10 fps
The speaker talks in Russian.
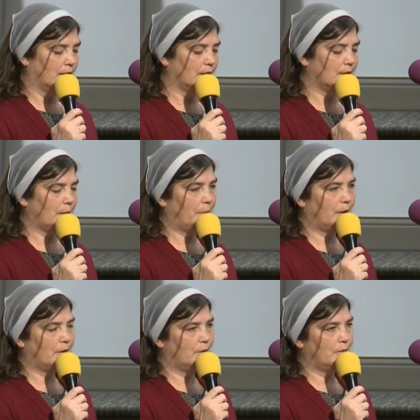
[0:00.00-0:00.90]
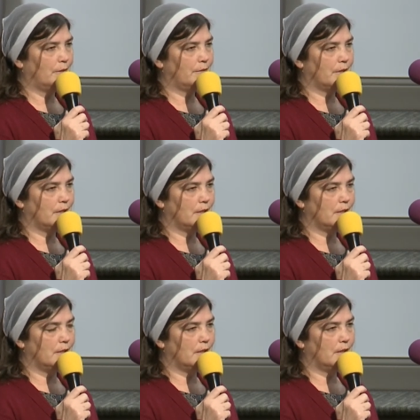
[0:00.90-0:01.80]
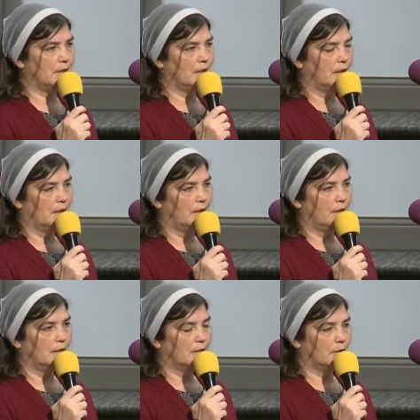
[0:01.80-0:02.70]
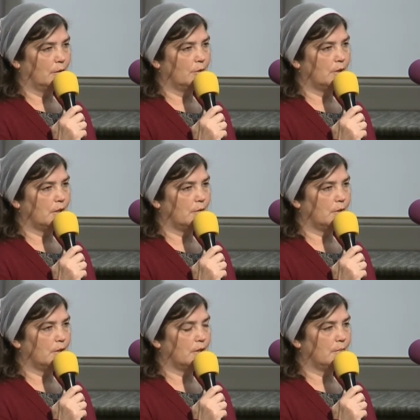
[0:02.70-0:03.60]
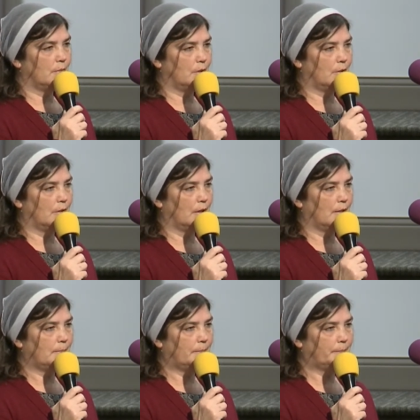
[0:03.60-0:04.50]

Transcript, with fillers: хотя плохого в жизни тоже очень много.